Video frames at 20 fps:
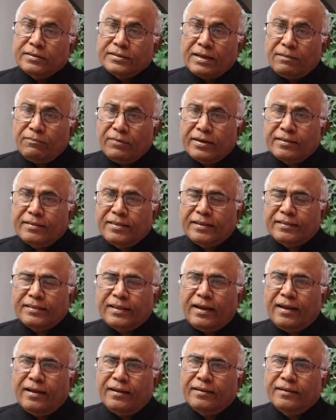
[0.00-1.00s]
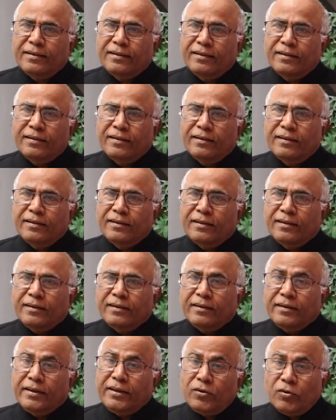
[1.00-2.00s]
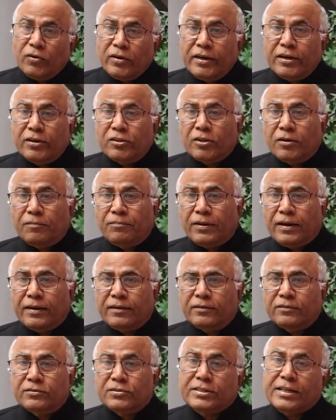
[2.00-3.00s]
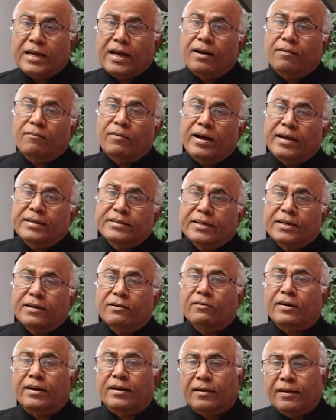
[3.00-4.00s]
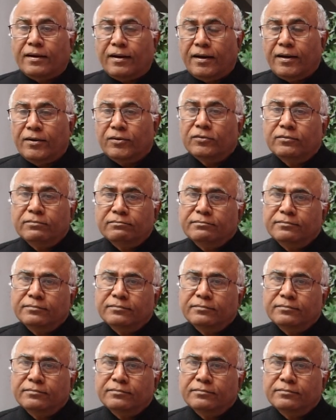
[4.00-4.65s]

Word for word: సమర్థత ఈ రెండింటితో పాటు సామాజిక వర్గాలు